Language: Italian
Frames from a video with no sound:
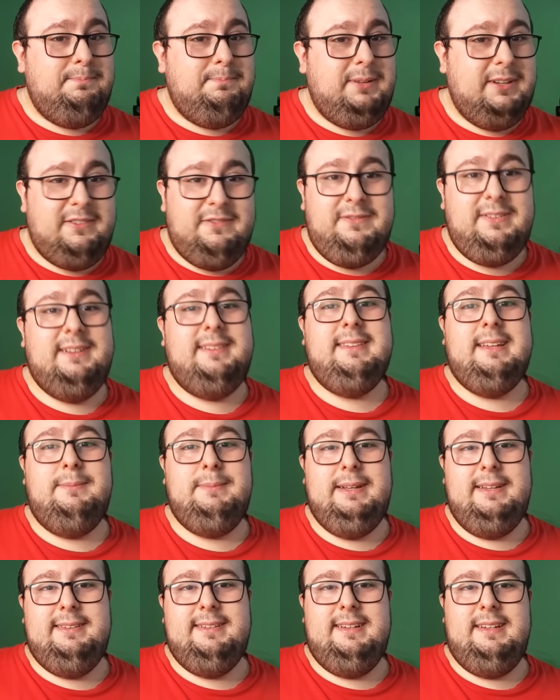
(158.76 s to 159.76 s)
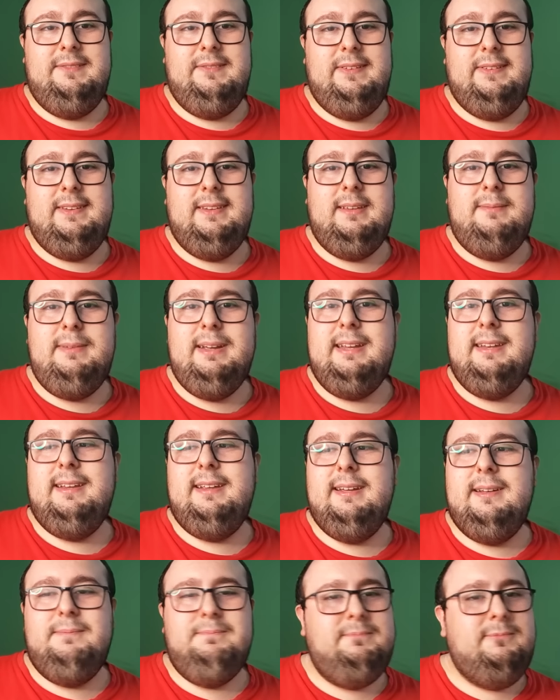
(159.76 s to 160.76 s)
perfettamente le visite
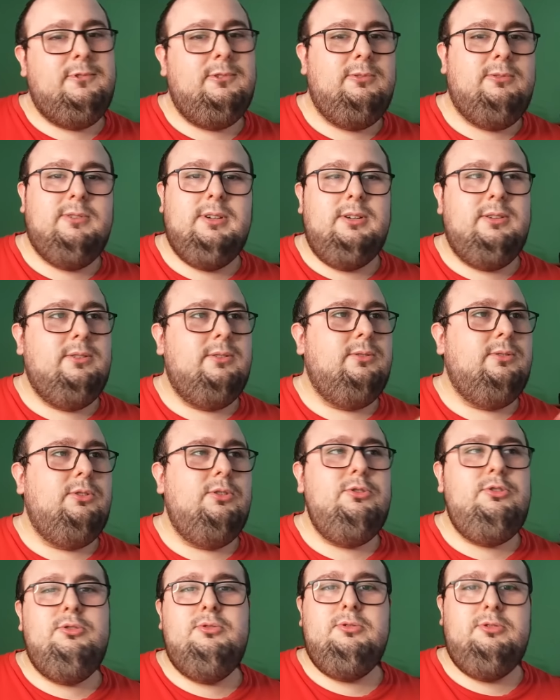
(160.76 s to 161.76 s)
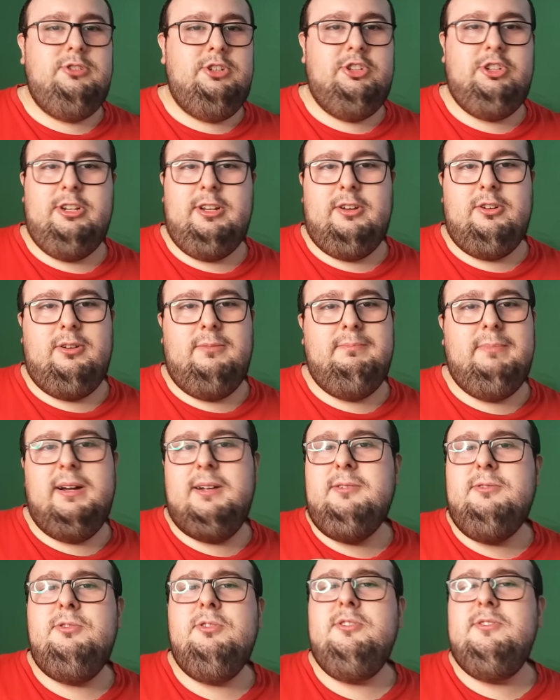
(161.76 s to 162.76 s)
mediche. Comunque, ognuno dice la
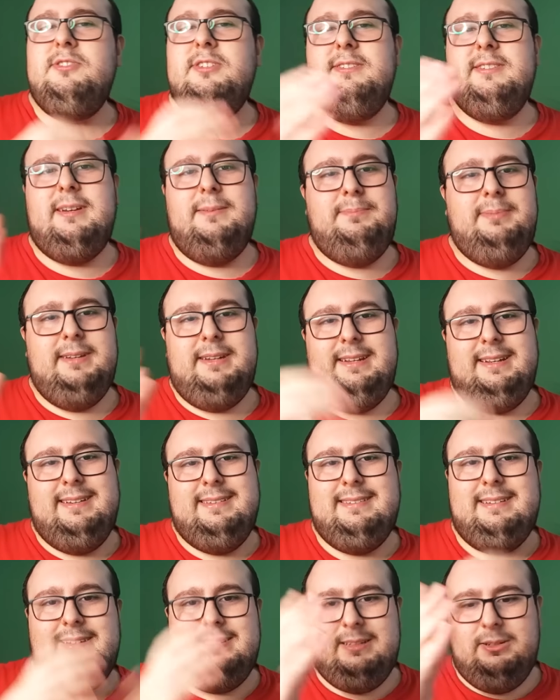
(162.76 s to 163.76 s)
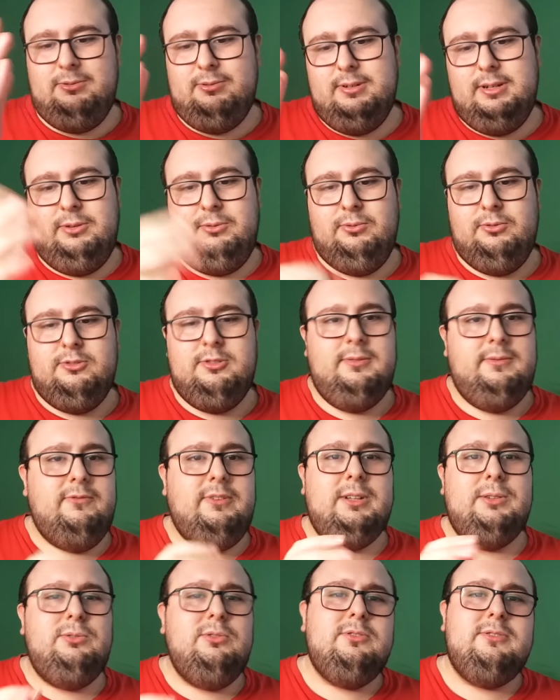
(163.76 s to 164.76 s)
roba, non si sa perché è saltato Caiust,
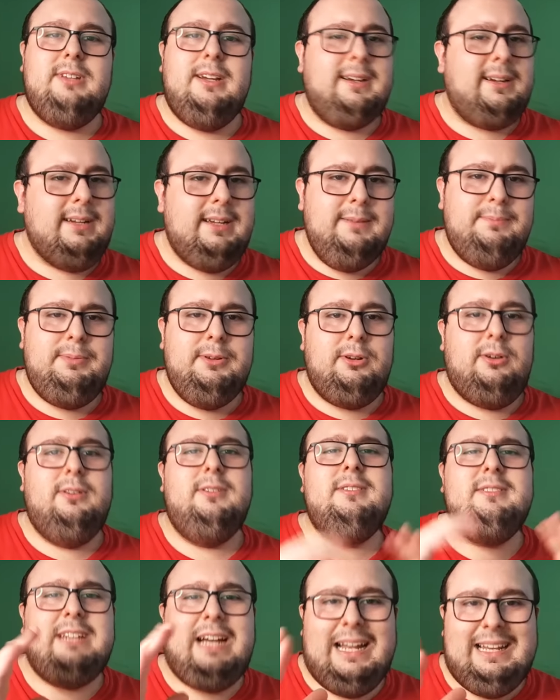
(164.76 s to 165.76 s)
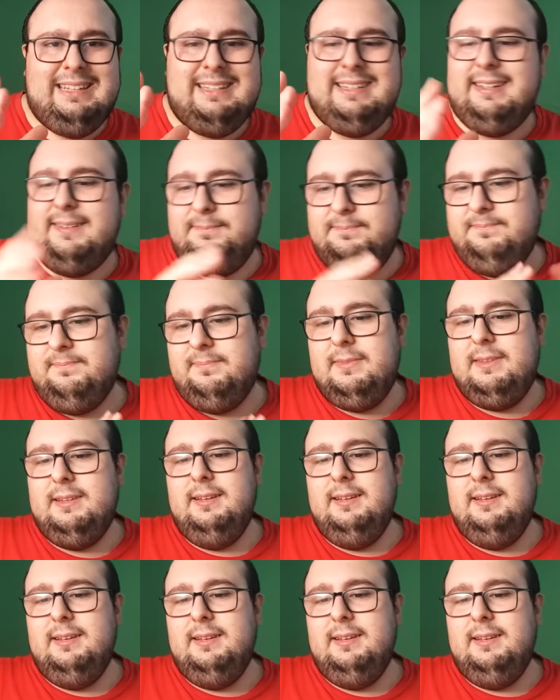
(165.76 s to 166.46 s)
fatto sta che però salta.